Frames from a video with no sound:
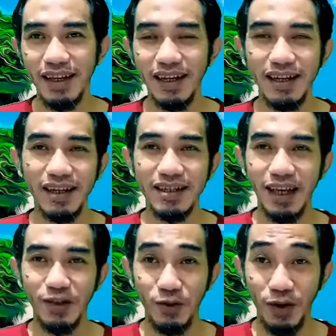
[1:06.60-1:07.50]
Ini
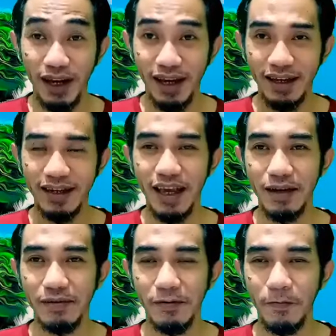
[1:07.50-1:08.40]
satu hal
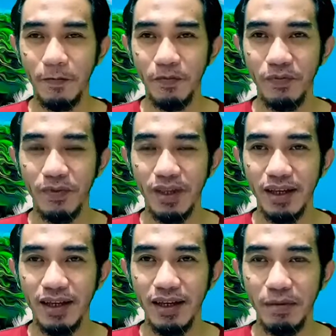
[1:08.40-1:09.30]
yang
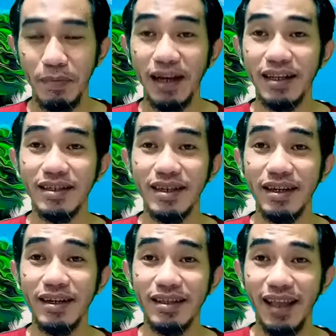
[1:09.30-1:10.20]
paling
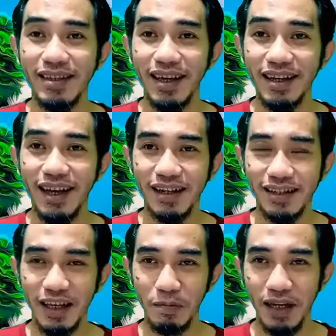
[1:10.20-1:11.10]
sering ditanyakan
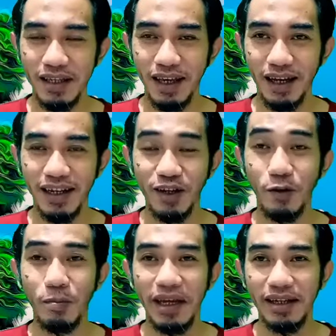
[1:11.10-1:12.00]
saya baca di
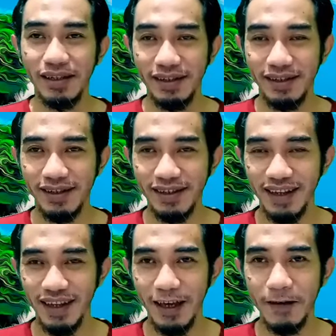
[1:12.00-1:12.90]
komen
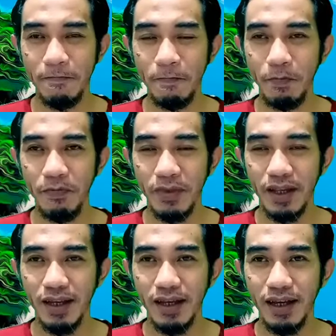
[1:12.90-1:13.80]
ya.
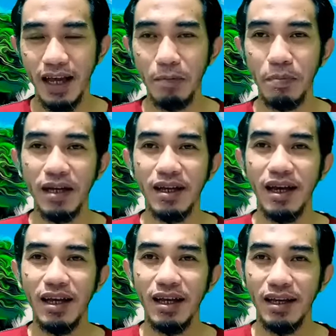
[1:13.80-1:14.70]

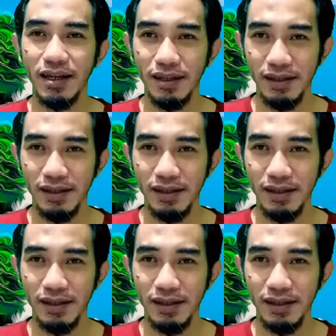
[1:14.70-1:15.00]
Apakah